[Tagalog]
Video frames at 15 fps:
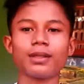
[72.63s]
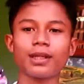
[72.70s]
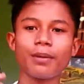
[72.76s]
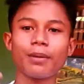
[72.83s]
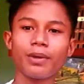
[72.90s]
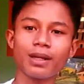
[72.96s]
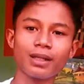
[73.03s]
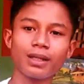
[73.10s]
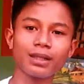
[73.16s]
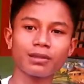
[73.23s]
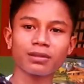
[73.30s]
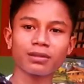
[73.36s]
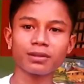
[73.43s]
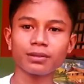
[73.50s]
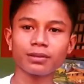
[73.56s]
camera
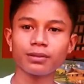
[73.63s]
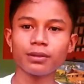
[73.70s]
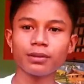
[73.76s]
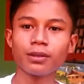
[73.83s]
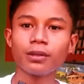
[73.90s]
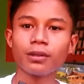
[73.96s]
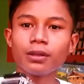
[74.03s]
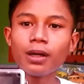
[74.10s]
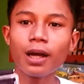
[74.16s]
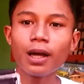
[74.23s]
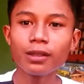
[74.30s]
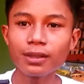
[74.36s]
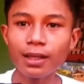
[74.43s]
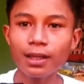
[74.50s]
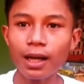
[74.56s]
na to
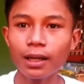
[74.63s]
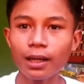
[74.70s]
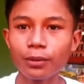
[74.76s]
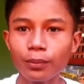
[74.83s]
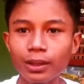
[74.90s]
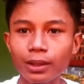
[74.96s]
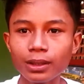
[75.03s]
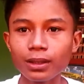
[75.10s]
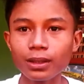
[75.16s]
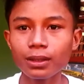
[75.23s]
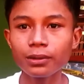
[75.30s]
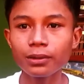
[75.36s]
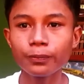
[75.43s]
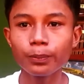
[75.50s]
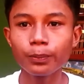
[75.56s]
ano siya
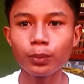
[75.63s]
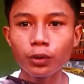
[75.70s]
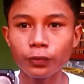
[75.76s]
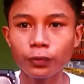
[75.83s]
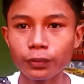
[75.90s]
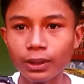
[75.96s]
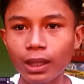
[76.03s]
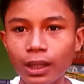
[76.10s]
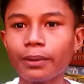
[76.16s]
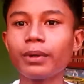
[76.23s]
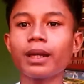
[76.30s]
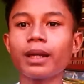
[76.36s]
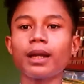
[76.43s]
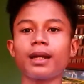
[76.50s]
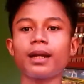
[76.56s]
waterproof na
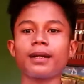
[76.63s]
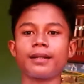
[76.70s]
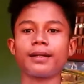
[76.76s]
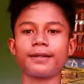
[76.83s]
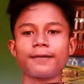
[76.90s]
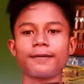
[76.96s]
camera